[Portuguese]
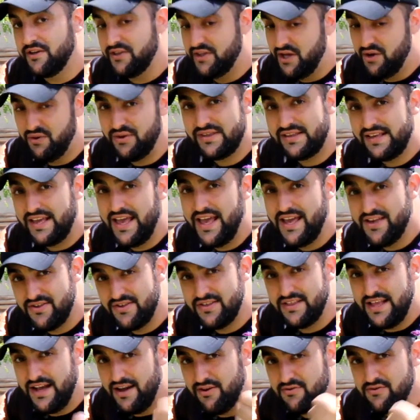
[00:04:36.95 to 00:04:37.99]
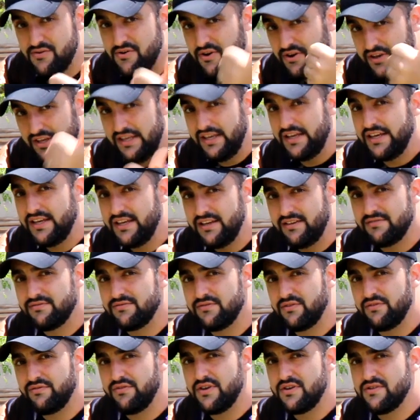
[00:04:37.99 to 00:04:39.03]
Não esquece de dar o joinha aí
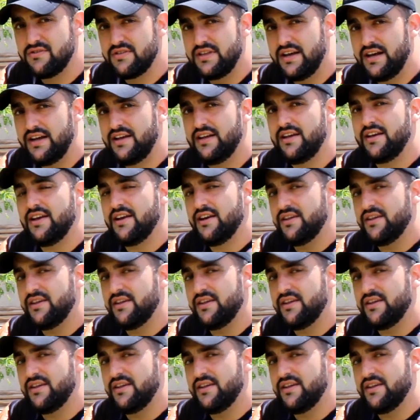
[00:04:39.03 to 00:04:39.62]
no vídeo, tá?